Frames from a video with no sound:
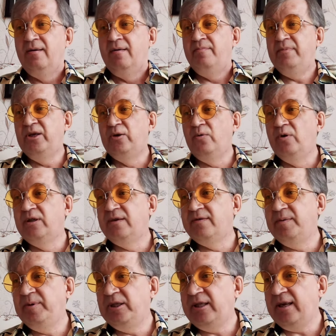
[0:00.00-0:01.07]
Миронов
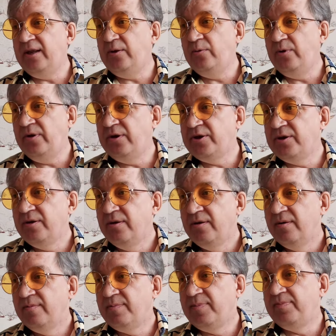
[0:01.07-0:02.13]
Дмитрий Юрьевич,
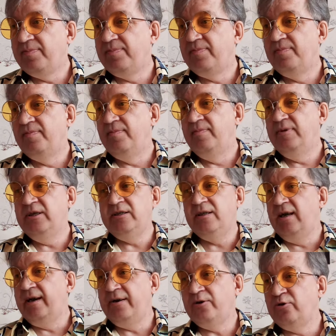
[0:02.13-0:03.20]
не
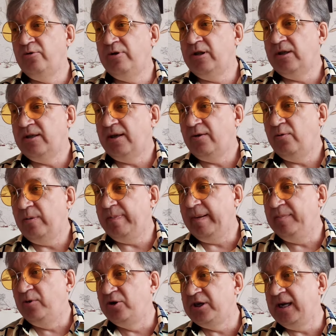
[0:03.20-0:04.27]
знаю, кто это такой,
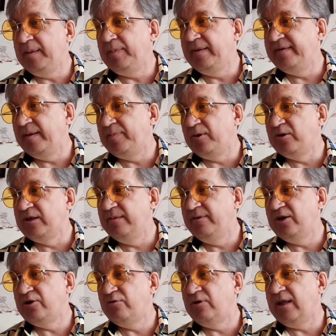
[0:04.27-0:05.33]
помощник по вопросам
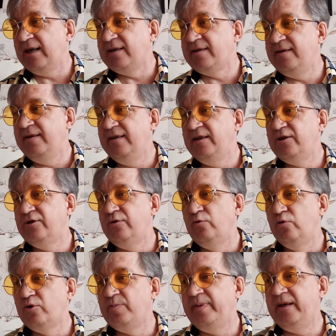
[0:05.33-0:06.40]
государственной
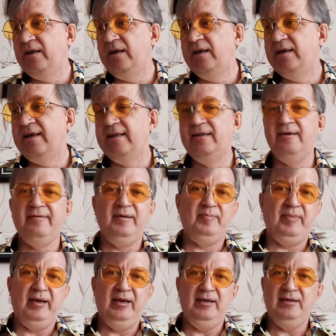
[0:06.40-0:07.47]
службы и кадровой
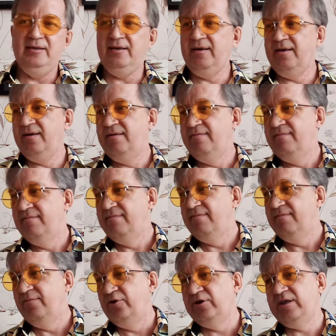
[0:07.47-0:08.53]
политики.
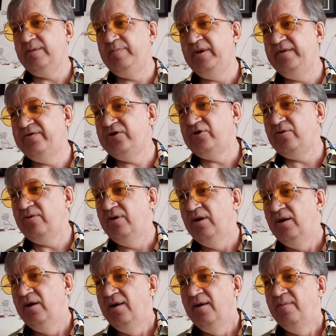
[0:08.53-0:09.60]
Вот тебе и все.
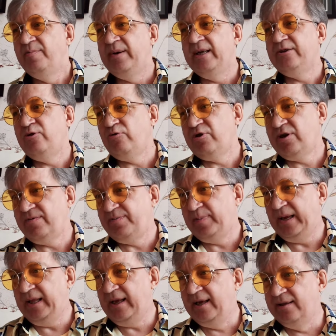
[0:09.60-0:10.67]
Патрушев,
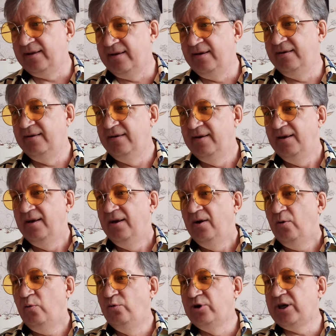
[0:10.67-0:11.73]
понятно,
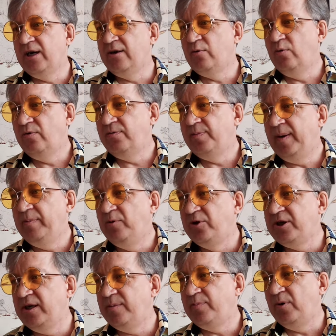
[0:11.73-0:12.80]
Ушаков,
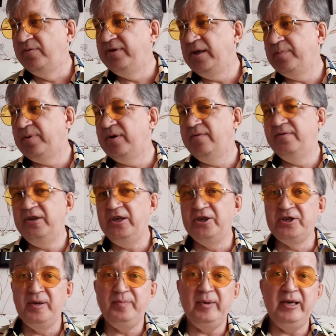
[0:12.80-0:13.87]
помощник по
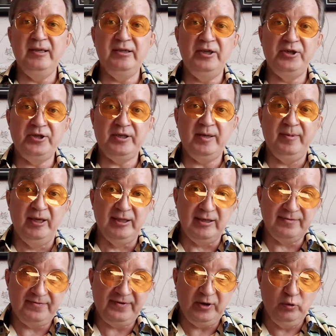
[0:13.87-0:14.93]
внешнеполитическим. Это
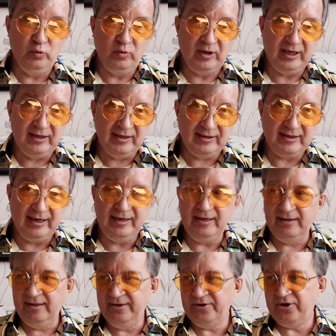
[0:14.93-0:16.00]
фигура, это
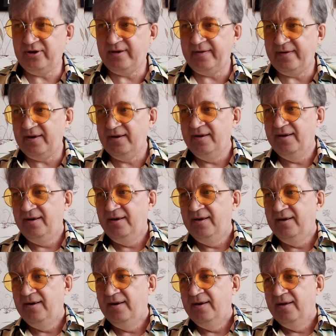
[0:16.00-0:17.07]
солидный человек.
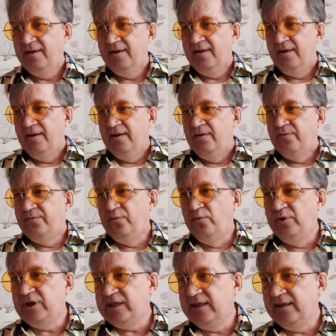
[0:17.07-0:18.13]

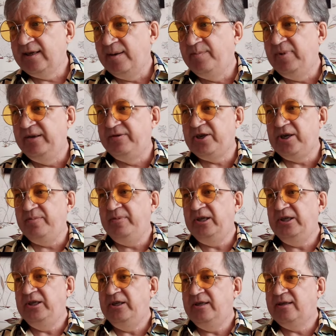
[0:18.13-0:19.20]
Фурсенко, бывший
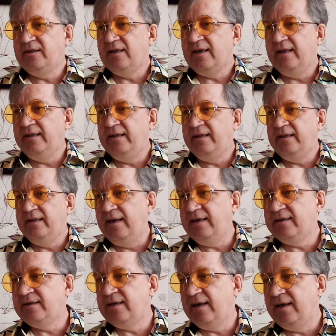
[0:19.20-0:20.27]
министр, Андрей
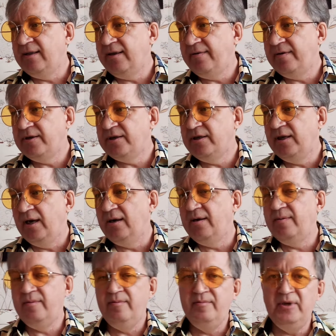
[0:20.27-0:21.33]
Александрович, на,
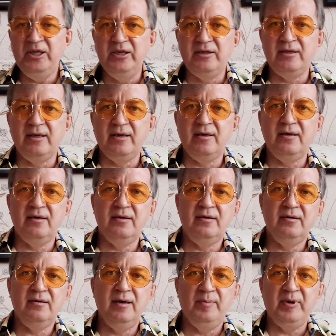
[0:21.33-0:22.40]
министр
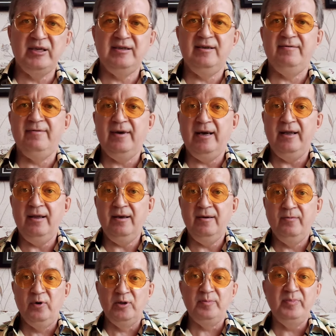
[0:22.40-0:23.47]
э, образования.
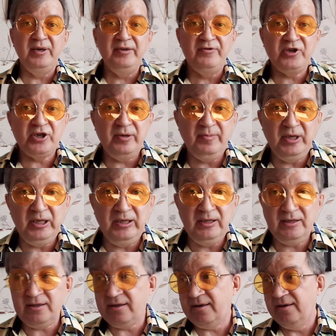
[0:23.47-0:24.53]
Вот бывший
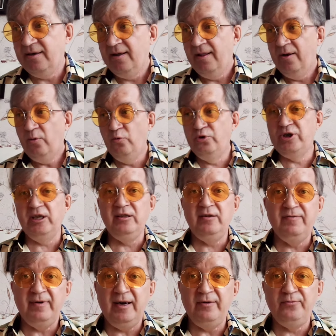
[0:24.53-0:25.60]
министр. Уже
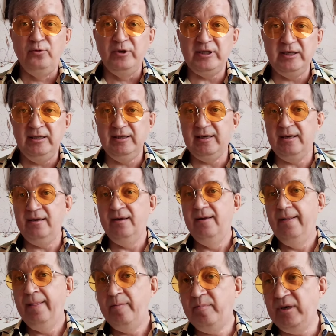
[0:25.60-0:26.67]
два. Фурсенко,
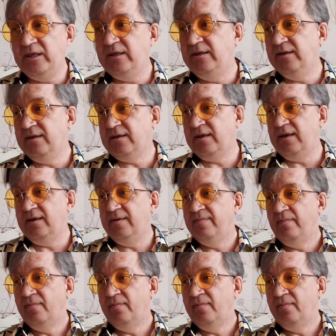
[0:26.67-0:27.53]
Мединский.